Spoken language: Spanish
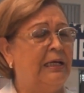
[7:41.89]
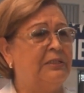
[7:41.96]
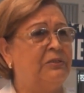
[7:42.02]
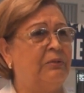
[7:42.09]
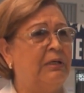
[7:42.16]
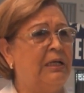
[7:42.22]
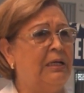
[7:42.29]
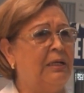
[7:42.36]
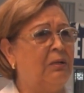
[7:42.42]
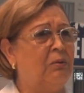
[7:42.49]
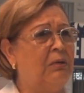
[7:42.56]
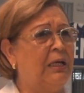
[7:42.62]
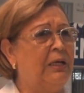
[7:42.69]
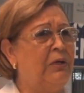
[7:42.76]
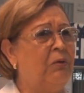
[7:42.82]
a estudiar en el
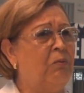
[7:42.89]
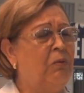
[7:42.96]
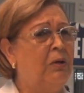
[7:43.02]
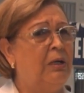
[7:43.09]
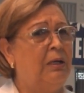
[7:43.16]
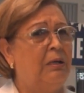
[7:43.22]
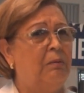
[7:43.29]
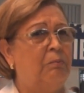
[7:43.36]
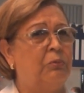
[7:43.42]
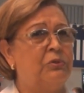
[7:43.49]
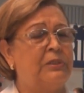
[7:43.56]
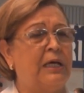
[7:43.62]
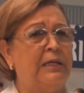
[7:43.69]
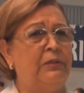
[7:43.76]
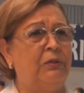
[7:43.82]
colegio
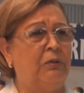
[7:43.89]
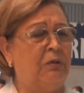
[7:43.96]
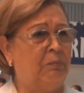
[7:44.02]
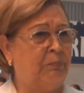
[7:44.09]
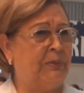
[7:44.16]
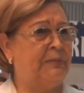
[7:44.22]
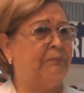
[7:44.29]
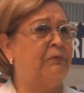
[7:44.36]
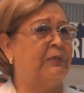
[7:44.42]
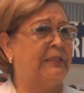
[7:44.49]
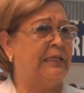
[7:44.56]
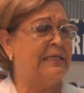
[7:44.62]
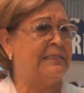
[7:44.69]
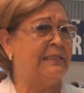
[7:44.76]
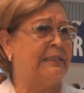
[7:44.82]
buscando pues
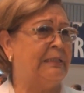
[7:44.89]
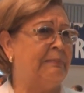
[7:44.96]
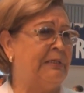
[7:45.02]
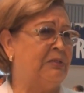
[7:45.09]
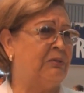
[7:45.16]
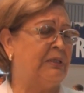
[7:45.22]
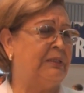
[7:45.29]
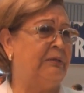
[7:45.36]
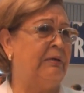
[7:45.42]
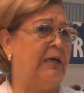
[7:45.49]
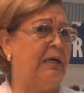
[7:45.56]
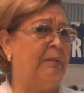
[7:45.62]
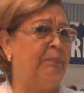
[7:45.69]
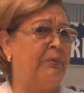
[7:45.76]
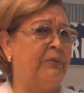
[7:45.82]
fortalecer también su
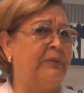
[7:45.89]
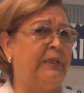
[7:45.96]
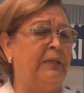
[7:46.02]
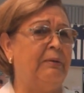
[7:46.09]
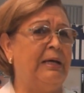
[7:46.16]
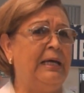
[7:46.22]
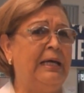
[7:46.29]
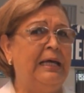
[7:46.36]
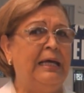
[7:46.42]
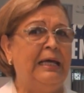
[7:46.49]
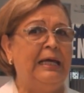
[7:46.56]
actividad deportiva